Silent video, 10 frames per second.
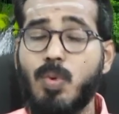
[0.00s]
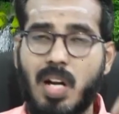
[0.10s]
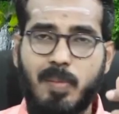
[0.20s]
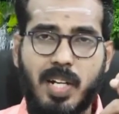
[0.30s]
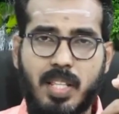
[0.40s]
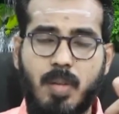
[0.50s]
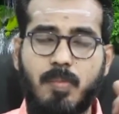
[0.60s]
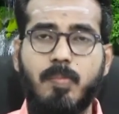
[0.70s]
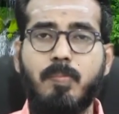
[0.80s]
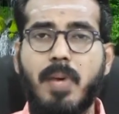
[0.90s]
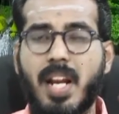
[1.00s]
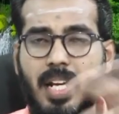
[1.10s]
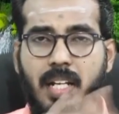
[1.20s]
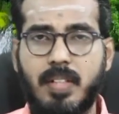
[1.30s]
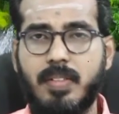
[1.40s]
மூன்றாம் இடத்திலும்
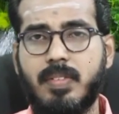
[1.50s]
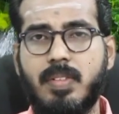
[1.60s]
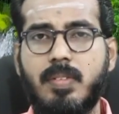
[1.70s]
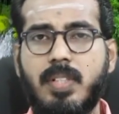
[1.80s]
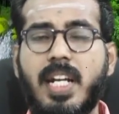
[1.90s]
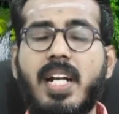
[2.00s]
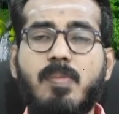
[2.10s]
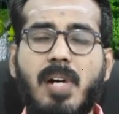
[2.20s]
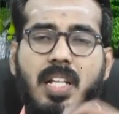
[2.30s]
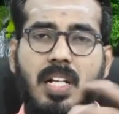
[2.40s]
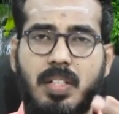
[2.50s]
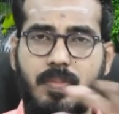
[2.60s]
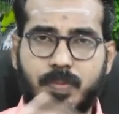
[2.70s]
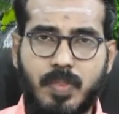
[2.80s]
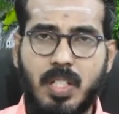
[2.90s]
பிறகு ஏழு
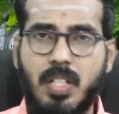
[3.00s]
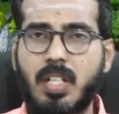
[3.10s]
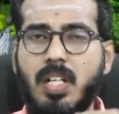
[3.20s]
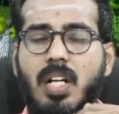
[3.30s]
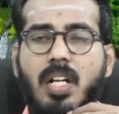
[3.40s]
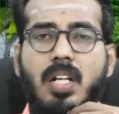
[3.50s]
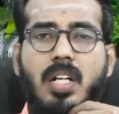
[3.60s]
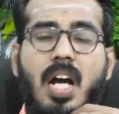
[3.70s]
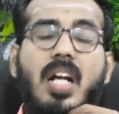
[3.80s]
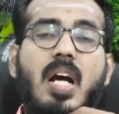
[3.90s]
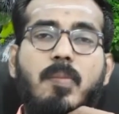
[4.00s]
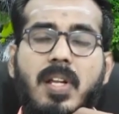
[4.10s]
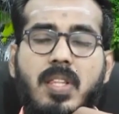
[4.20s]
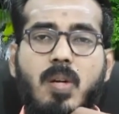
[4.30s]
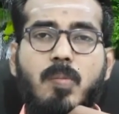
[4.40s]
மாதங்கள்
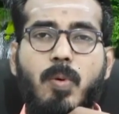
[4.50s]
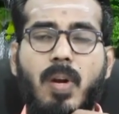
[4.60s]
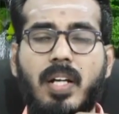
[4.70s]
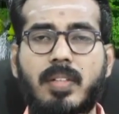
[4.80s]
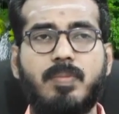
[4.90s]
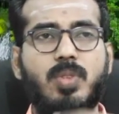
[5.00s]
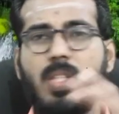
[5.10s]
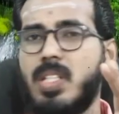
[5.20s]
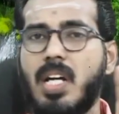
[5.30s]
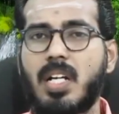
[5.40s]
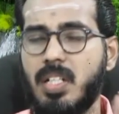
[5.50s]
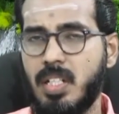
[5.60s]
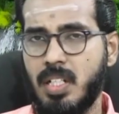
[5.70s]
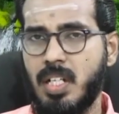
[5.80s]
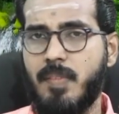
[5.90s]
நான்காம் இடத்திற்கும் போகிறாங்க ஸோ இதுதான்
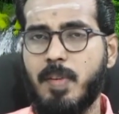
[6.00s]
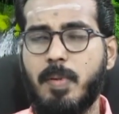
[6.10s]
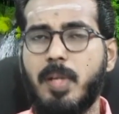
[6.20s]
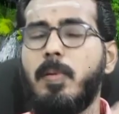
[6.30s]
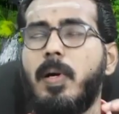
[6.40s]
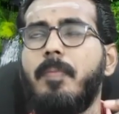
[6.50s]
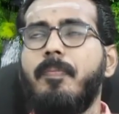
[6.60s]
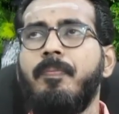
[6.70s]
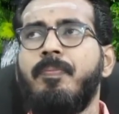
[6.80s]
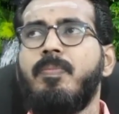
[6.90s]
அமைப்பு இப்போ